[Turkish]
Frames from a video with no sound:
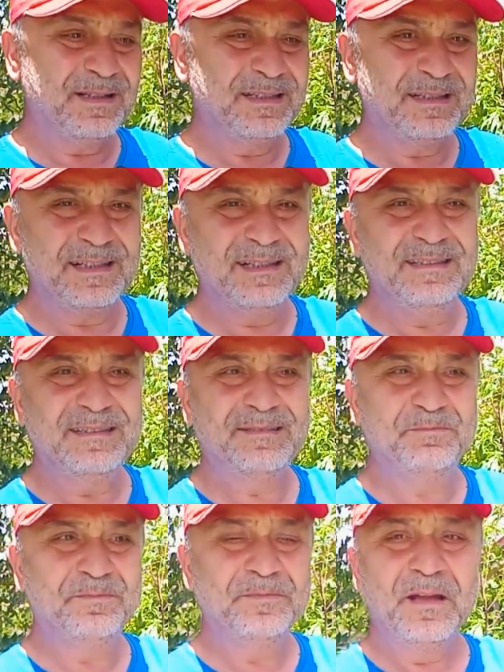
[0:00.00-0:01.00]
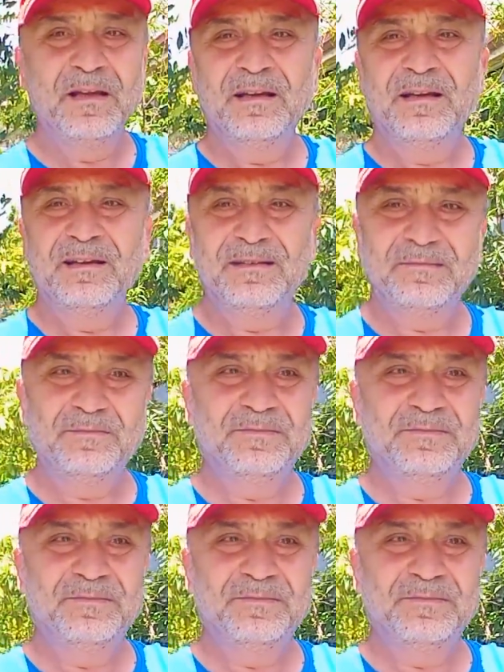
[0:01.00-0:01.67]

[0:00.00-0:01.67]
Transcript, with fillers: için e,